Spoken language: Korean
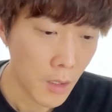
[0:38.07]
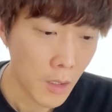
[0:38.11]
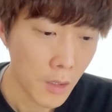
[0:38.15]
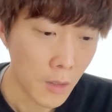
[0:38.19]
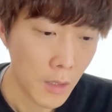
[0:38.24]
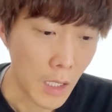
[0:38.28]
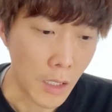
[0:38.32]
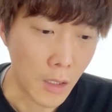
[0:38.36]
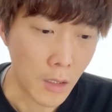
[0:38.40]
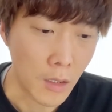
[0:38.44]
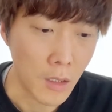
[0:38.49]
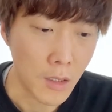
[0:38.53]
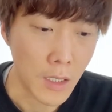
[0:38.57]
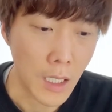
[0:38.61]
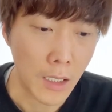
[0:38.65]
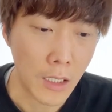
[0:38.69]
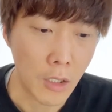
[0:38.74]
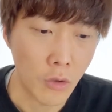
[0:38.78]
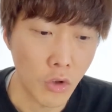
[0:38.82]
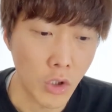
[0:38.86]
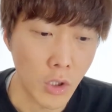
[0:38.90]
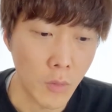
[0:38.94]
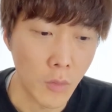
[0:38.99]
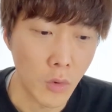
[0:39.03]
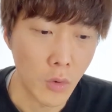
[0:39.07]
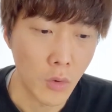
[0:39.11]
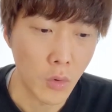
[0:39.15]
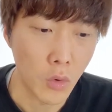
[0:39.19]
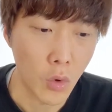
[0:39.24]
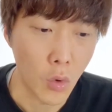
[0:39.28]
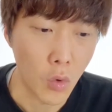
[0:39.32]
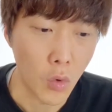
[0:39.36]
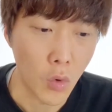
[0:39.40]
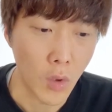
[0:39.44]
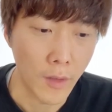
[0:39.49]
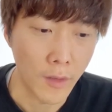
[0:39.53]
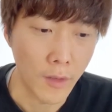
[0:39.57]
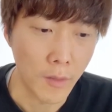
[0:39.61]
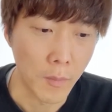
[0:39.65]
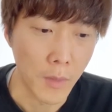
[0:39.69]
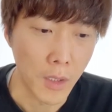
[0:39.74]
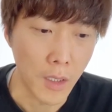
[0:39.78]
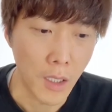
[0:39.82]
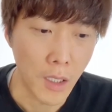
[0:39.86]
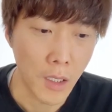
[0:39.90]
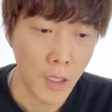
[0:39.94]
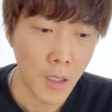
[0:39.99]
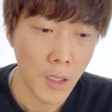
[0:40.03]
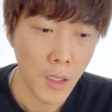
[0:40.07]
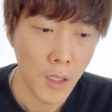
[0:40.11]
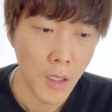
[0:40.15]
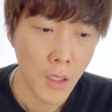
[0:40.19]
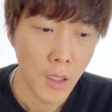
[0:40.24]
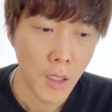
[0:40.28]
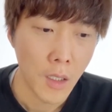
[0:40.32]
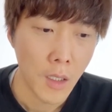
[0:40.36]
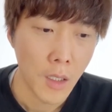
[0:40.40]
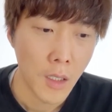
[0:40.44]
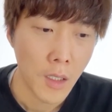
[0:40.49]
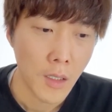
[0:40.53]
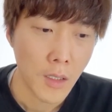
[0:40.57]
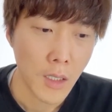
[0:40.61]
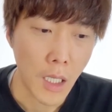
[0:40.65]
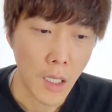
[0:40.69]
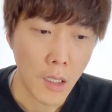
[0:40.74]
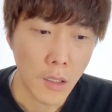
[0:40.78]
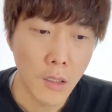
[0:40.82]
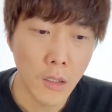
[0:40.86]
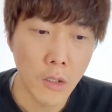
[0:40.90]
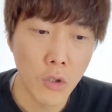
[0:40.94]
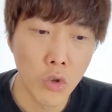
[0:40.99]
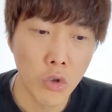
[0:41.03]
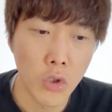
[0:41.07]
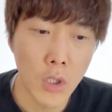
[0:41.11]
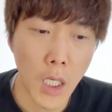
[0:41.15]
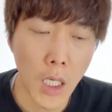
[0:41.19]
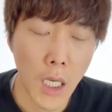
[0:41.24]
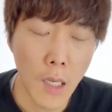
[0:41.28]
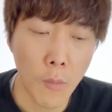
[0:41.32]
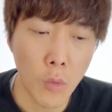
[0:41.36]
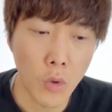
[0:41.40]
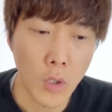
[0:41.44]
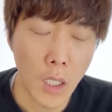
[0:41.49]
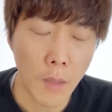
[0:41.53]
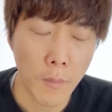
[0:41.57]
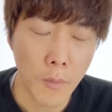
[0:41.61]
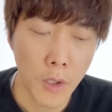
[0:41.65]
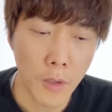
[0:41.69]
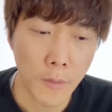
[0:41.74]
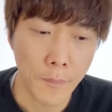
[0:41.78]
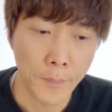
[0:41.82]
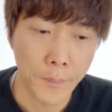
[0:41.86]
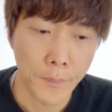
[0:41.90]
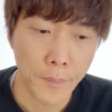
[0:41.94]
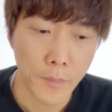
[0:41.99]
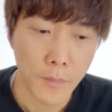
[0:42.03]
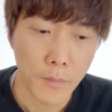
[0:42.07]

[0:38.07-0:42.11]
댓글을 달아주시면 좋을 것 같습니다. 자, 그 주제가 뭐냐면